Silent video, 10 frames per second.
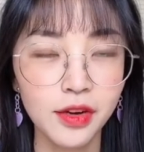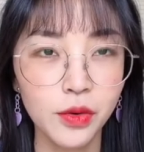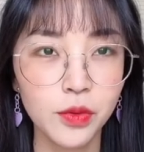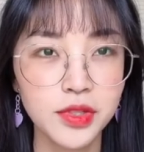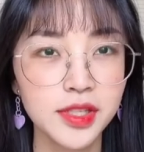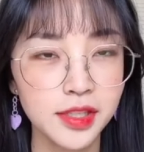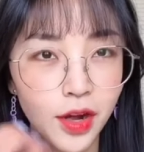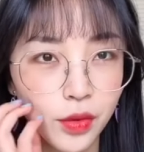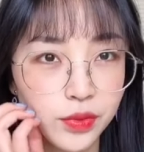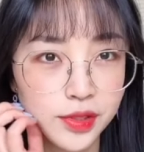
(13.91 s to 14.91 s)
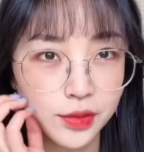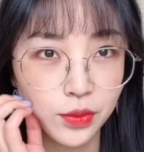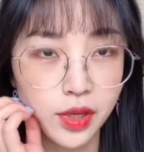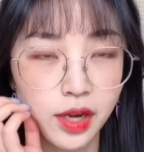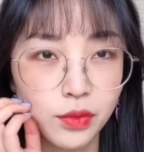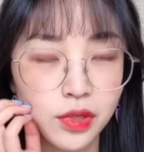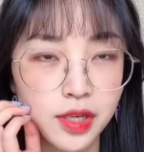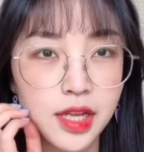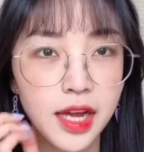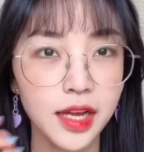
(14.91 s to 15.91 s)
我自己好不习惯啊！我刚
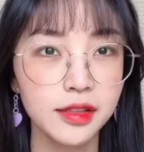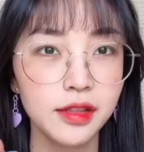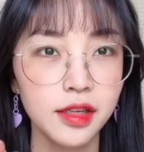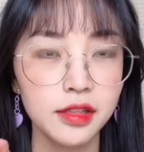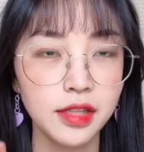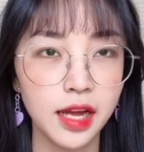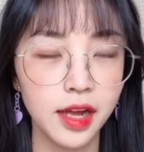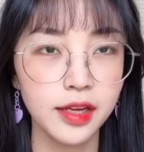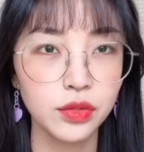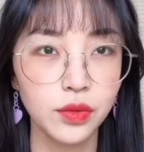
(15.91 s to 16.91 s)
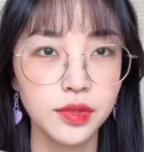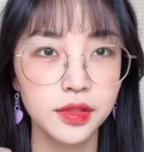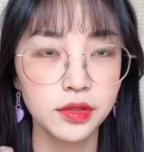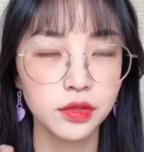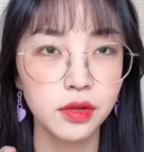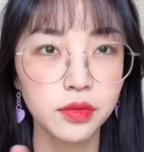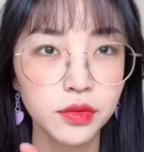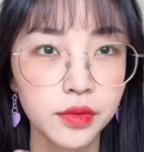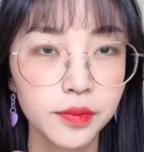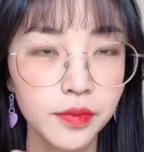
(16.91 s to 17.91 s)
才打开手机的时候，就